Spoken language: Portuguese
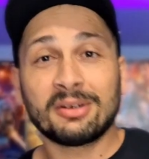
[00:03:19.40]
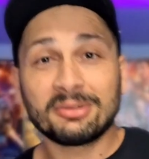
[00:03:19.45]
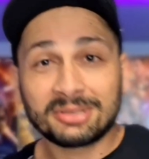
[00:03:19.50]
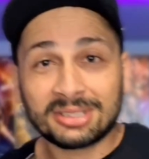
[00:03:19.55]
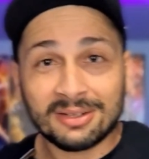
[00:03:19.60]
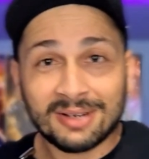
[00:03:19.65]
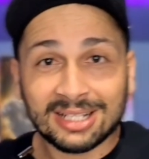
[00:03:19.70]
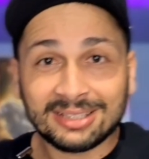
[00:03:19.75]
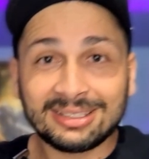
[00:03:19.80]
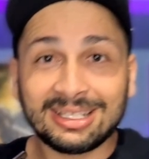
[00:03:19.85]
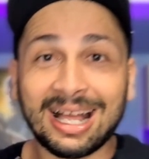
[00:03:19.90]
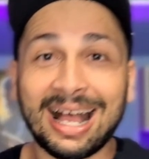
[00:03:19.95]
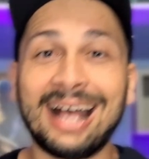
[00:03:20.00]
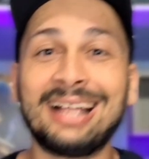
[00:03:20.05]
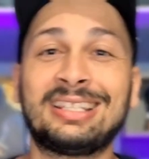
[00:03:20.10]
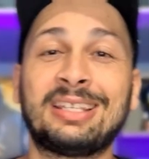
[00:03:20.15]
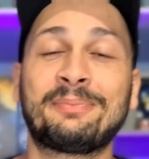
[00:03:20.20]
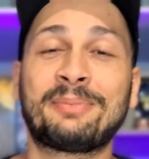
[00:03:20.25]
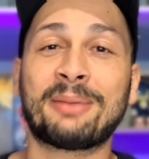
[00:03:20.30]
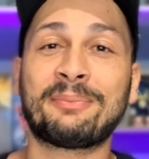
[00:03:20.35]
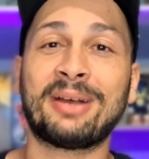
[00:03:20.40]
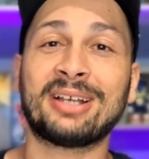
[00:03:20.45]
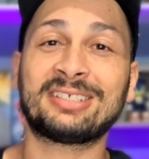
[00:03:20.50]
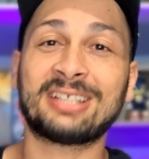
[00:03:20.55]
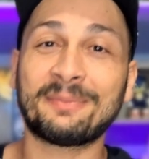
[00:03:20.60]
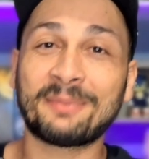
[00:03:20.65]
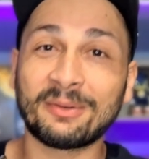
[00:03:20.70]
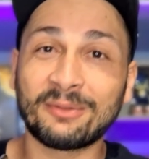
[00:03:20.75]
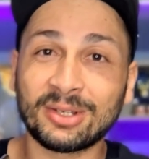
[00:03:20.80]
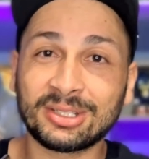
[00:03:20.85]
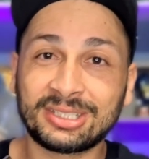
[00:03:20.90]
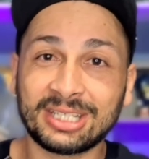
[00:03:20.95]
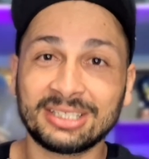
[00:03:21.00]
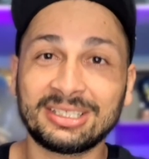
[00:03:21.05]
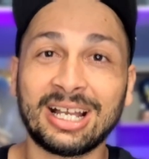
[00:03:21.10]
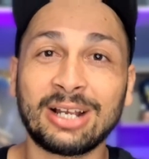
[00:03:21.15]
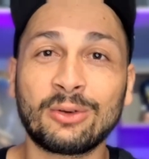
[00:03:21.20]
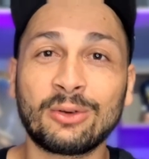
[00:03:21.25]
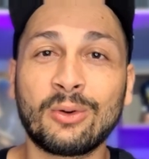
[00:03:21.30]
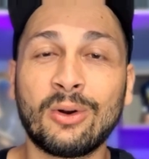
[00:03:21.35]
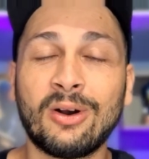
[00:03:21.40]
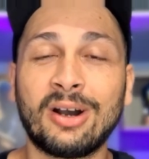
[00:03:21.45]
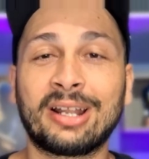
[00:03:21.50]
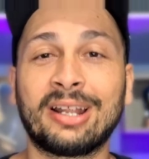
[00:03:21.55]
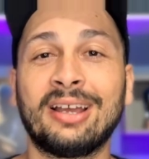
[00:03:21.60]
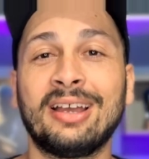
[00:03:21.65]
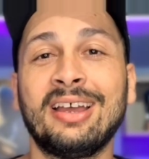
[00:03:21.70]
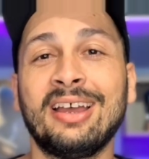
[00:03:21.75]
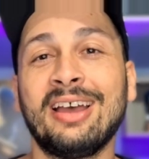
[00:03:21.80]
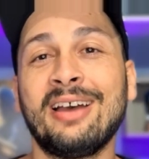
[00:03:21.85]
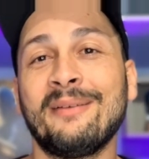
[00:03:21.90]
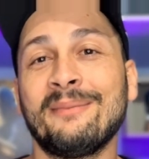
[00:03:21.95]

não vamos ter uma data para passar para vocês agora.